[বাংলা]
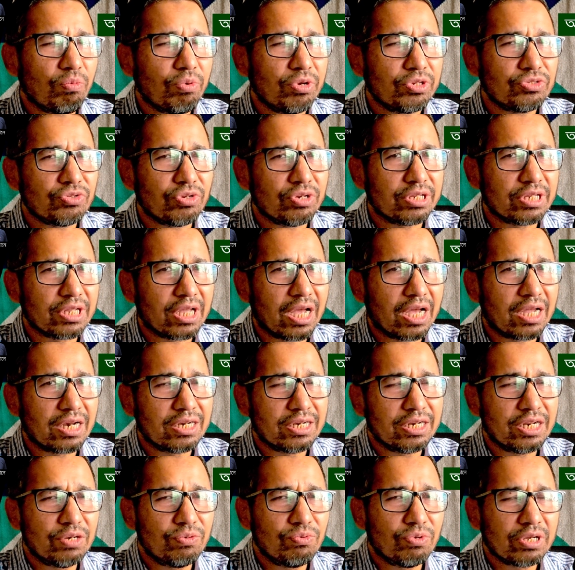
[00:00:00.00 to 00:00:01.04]
সময় চলে যায়
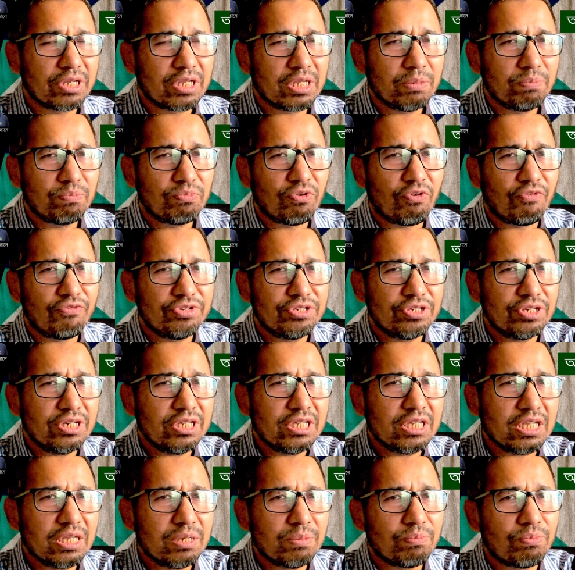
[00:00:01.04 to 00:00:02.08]
আর নেটওয়ার্কের
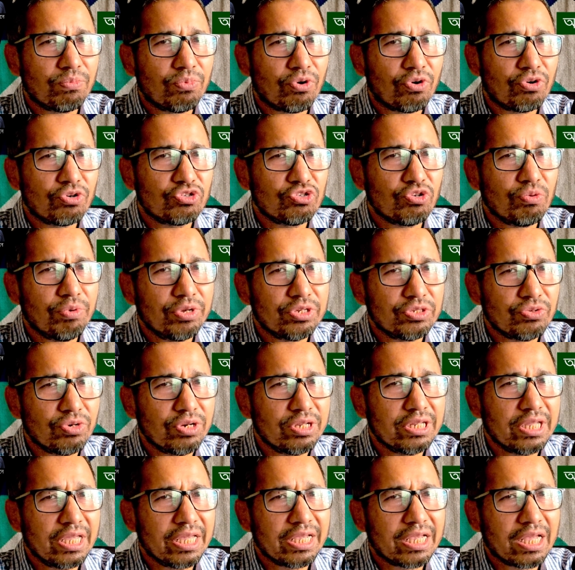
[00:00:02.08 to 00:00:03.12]
প্রভিশনিংয়ে বড় সময়
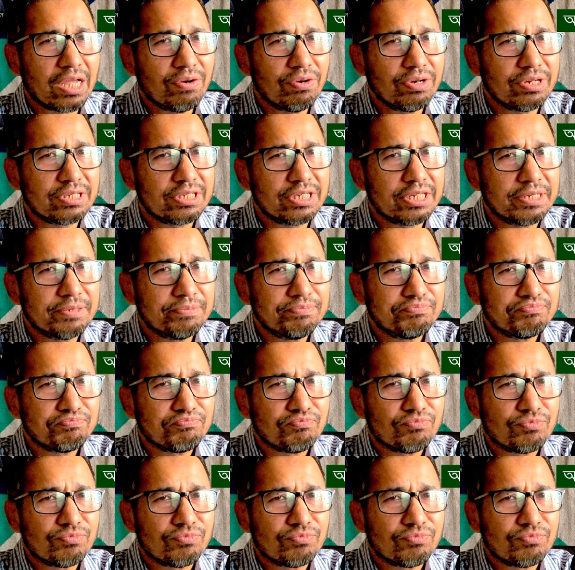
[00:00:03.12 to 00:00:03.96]
চলে যায় এই কারণে যে